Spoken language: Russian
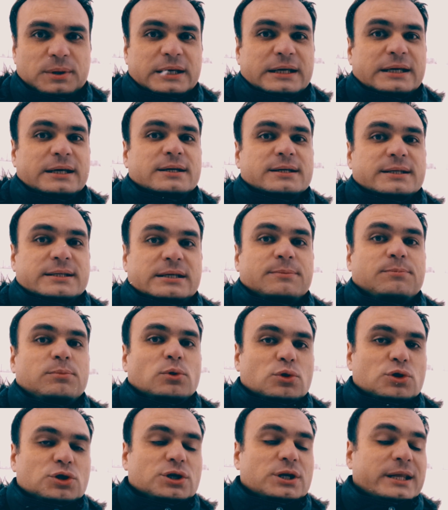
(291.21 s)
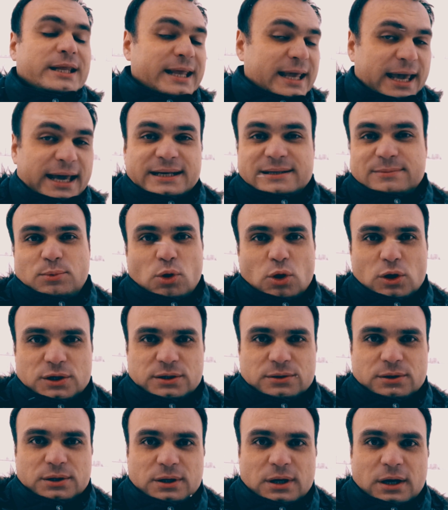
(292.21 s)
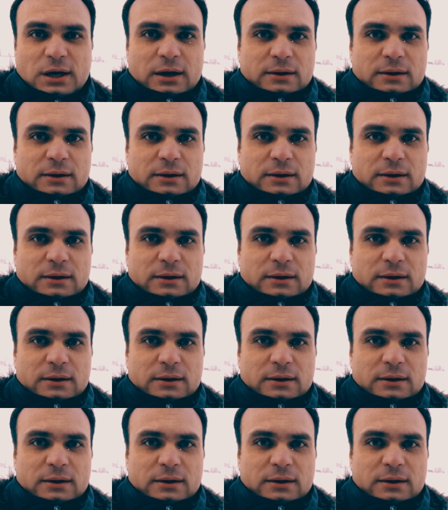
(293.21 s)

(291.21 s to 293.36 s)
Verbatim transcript: и СИП лучше не использовать.